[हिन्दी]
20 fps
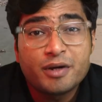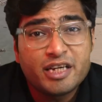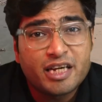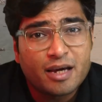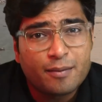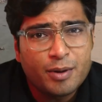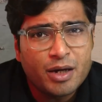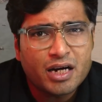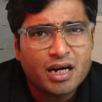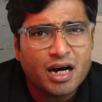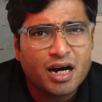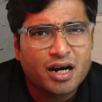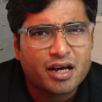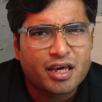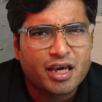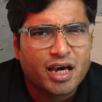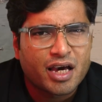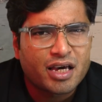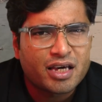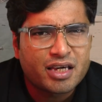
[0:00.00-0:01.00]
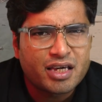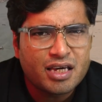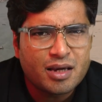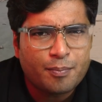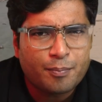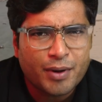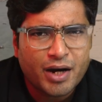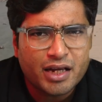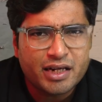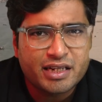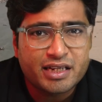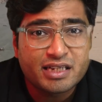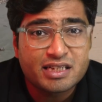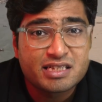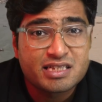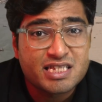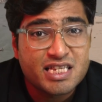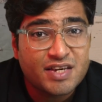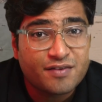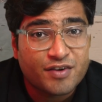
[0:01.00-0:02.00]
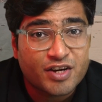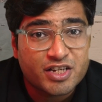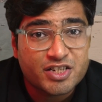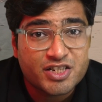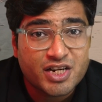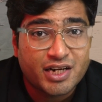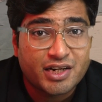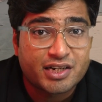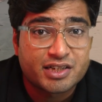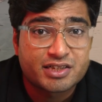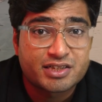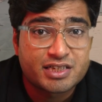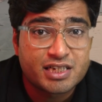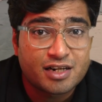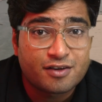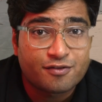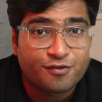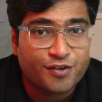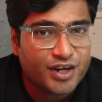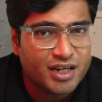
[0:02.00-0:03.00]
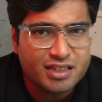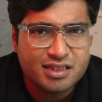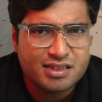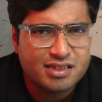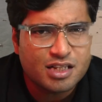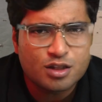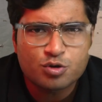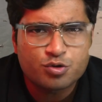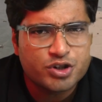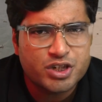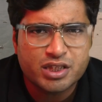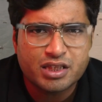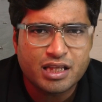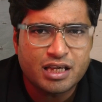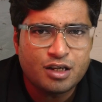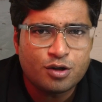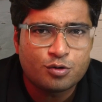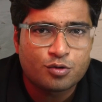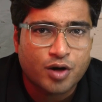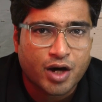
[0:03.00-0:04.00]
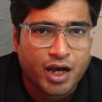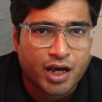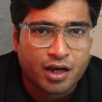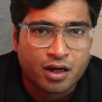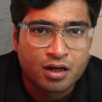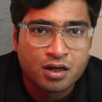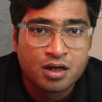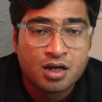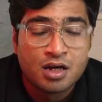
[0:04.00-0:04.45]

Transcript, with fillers: में यह भी कहा गया है कि ये पानी सीवेज या इंडस्ट्रियल वेस्ट से दूषित नहीं हुआ है